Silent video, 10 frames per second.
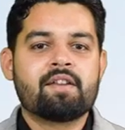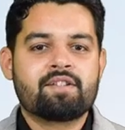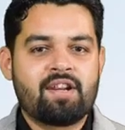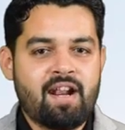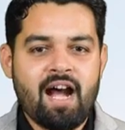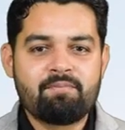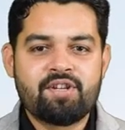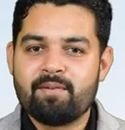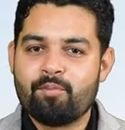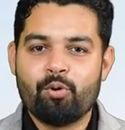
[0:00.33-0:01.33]
श्री राम
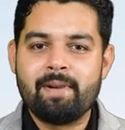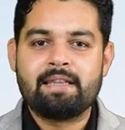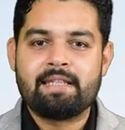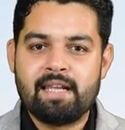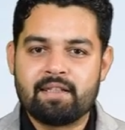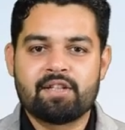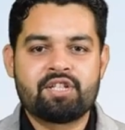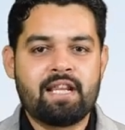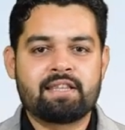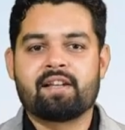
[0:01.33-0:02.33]
जन्मभूमि तीर्थ
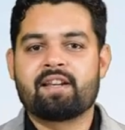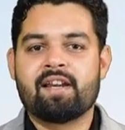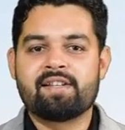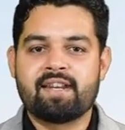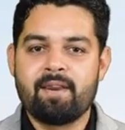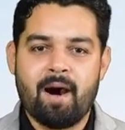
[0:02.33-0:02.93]
क्षेत्र ट्रस्ट के